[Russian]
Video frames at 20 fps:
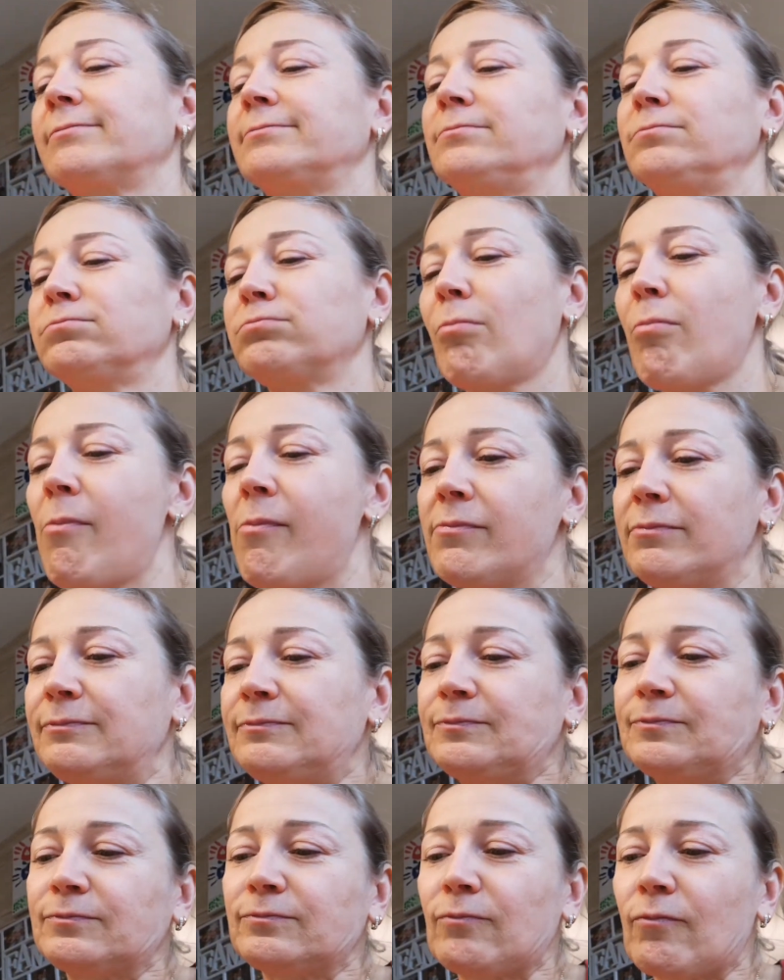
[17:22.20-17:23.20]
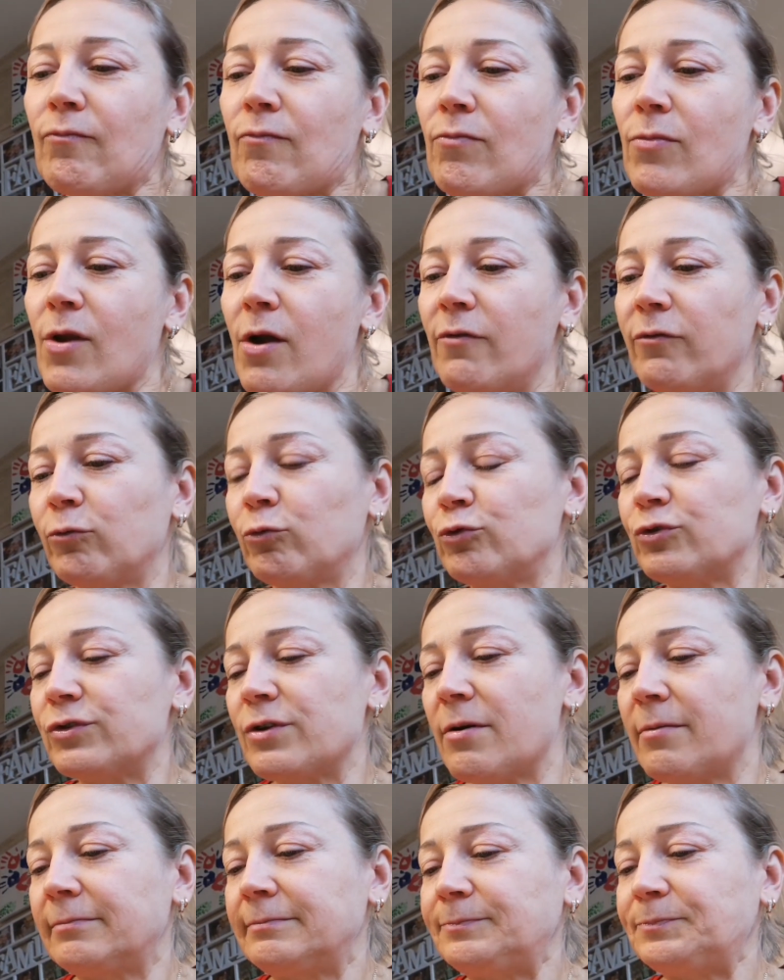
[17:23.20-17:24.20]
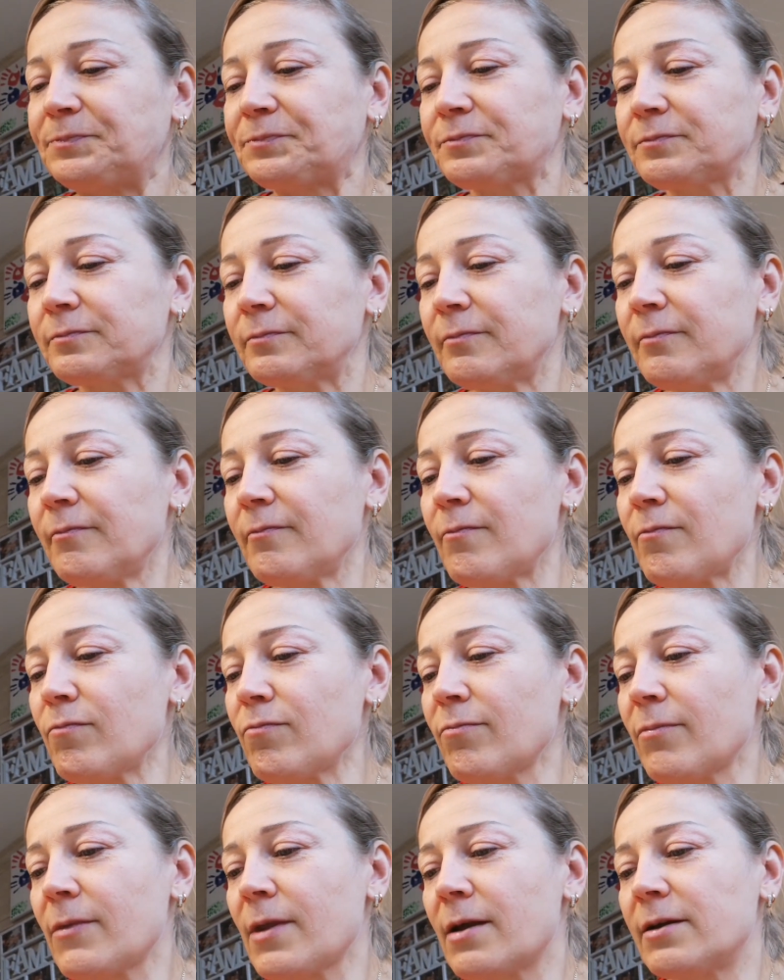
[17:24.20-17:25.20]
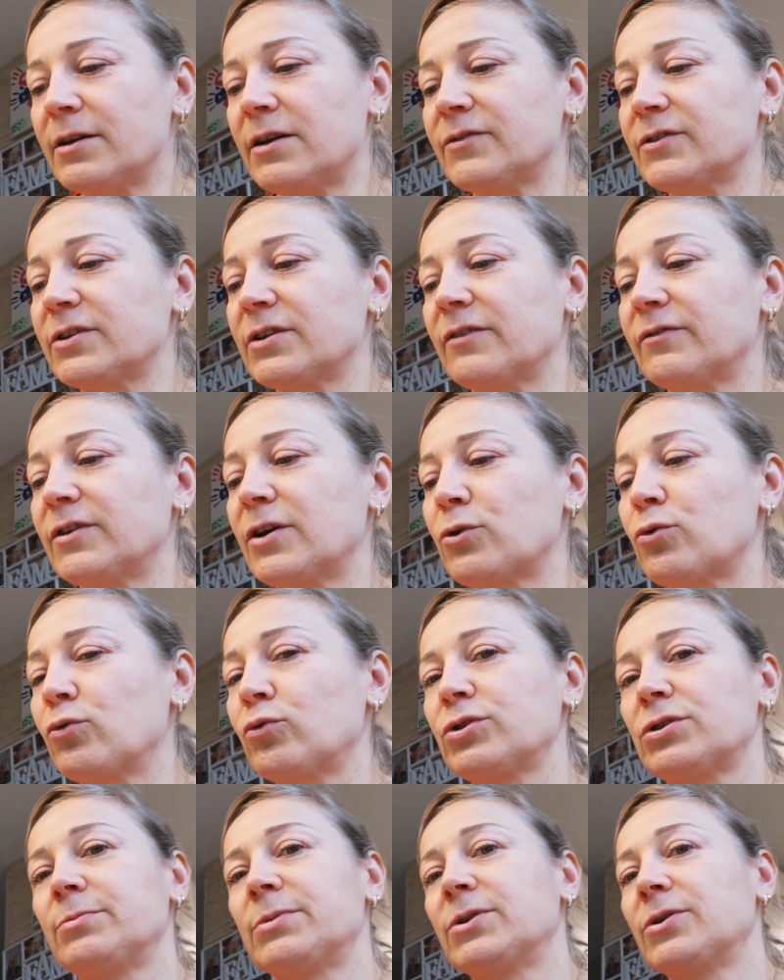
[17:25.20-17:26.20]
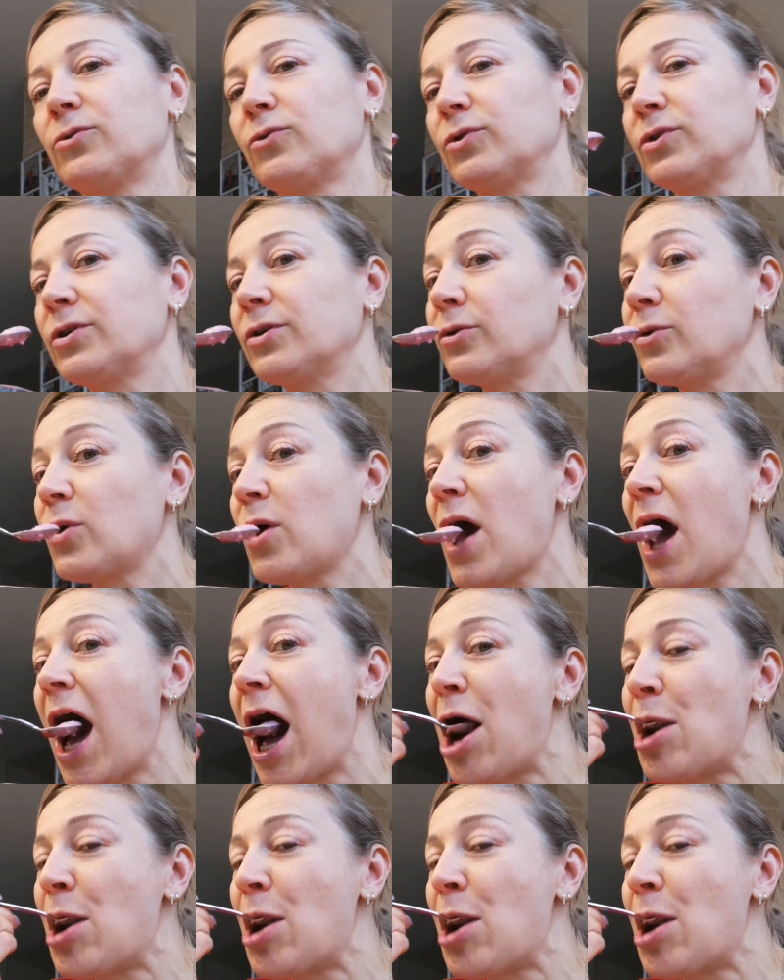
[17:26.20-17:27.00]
М Вкусно. Я всегда в дорогу себе такое делаю.